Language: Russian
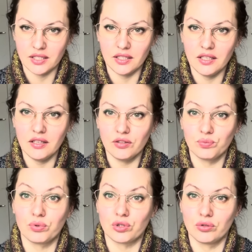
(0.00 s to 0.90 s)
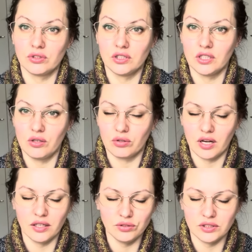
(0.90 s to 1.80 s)
И прошлую неделю,
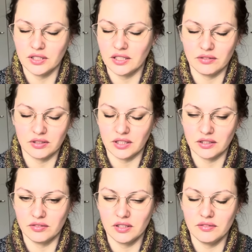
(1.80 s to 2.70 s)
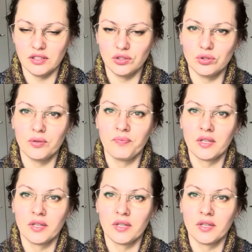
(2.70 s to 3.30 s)
каюсь, я не выкладывала видео.